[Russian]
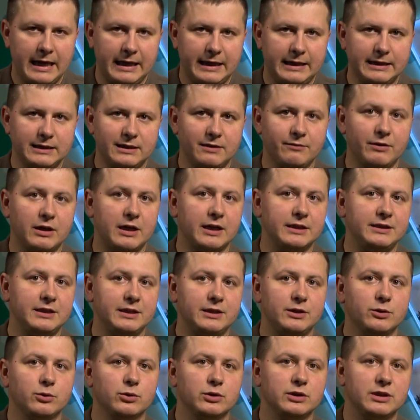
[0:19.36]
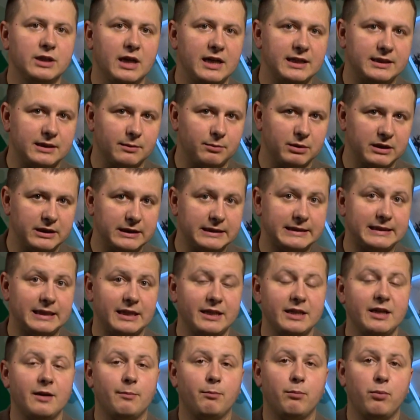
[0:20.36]
Если вы хотите узнать об этой
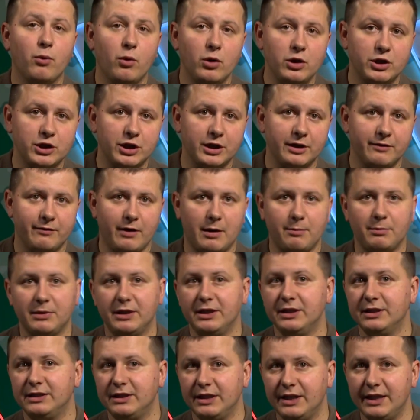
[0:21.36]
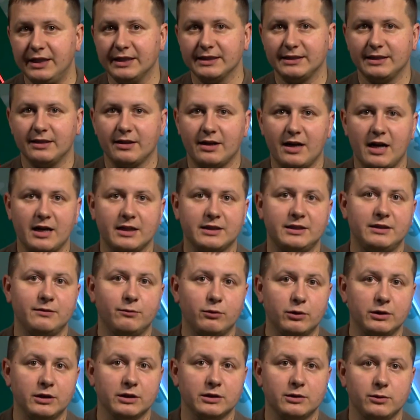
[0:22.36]
стране больше и вам интересно, как
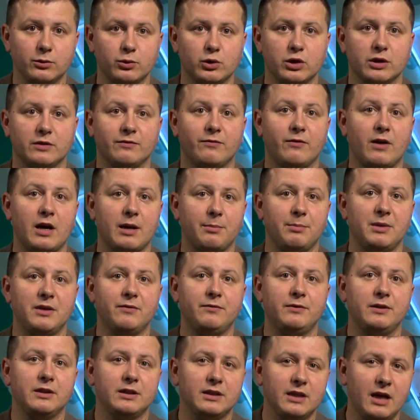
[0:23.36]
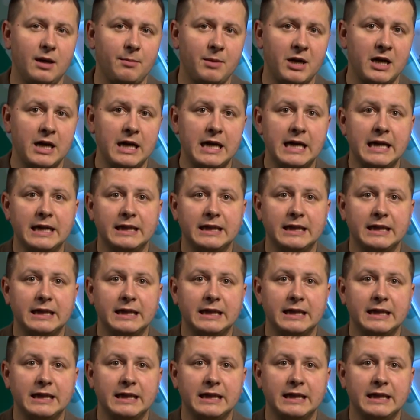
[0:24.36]
сегодня служат в армии Вьетнама,